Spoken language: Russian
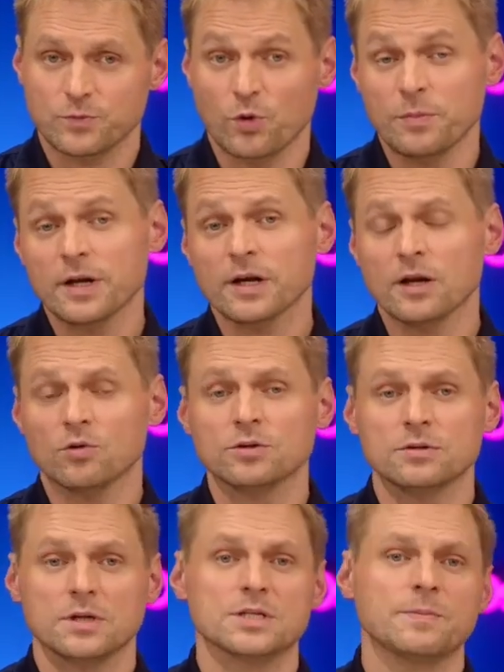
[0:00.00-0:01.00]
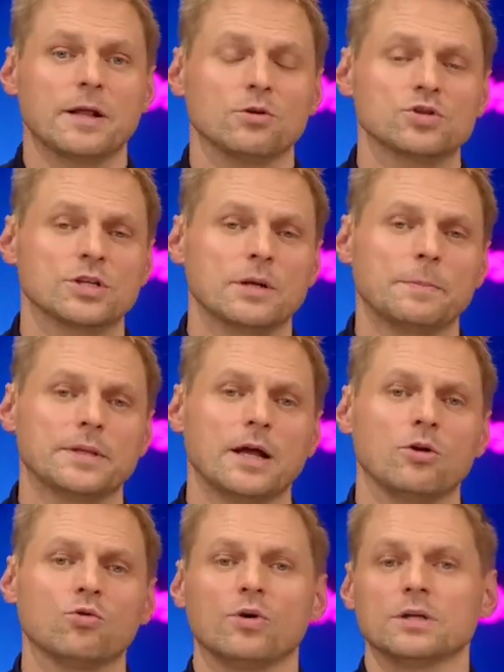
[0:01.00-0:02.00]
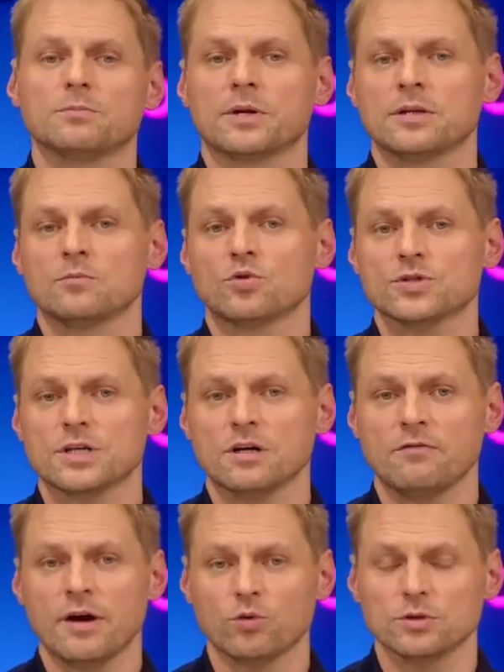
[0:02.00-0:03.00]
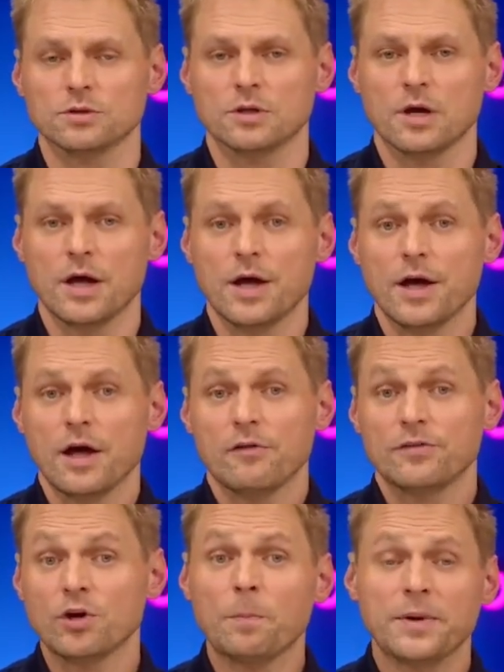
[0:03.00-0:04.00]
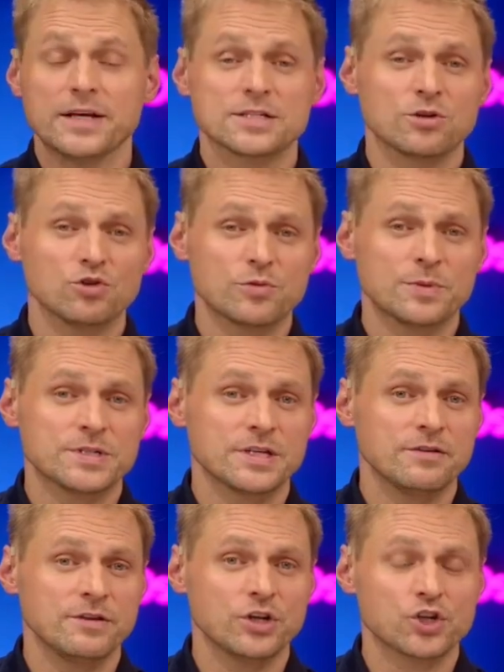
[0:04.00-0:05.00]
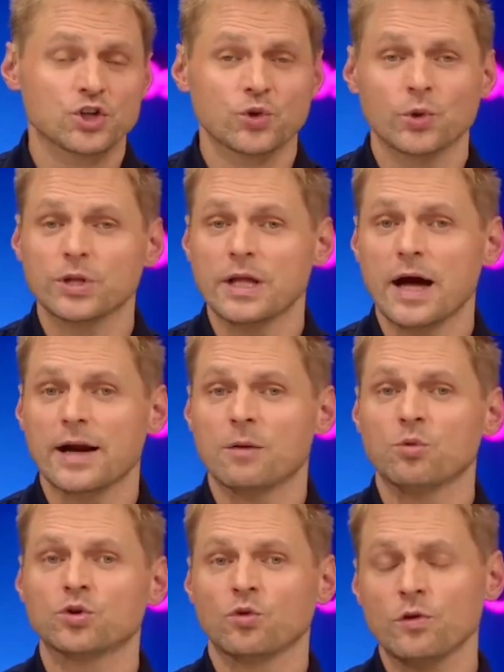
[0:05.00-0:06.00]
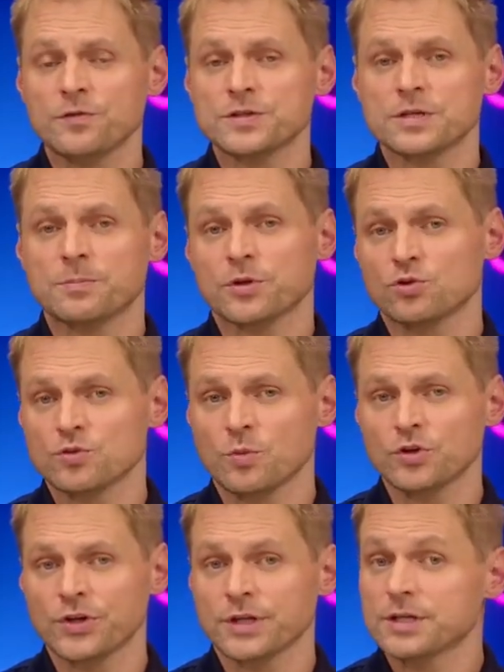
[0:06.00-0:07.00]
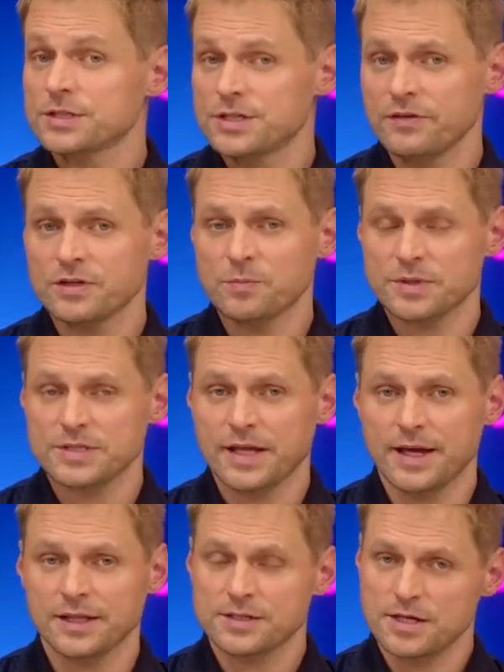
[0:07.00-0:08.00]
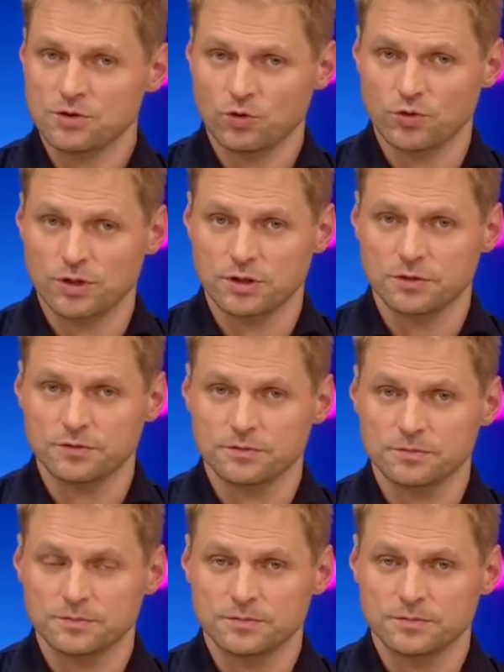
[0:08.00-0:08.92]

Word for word: У Меркель он расположен неподалеку от Бранденбургских ворот. В ее пресс-службе заявили, что для работы офиса предусмотрено 9 постоянных сотрудников.